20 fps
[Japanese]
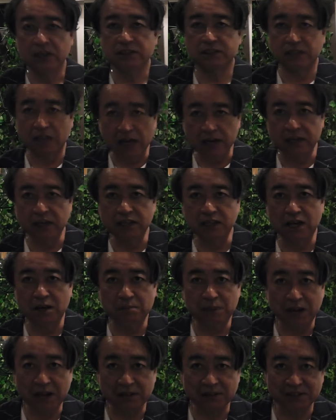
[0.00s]
避けて
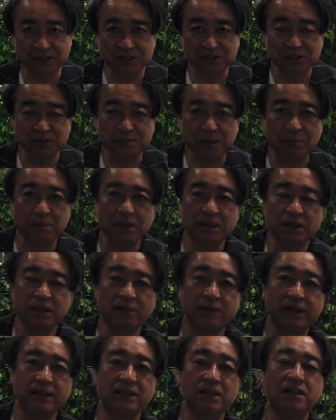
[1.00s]
頑張れっていう場面で
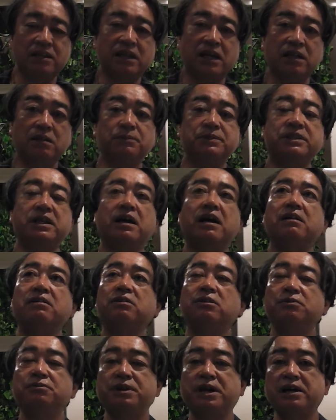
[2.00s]
はあったんだけども、
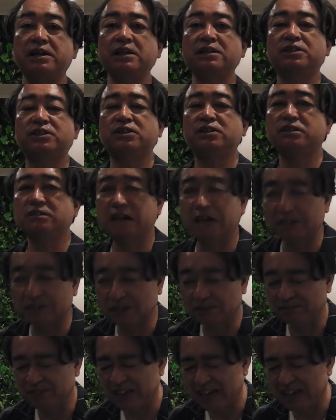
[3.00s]
セカンドフライでツーアウト。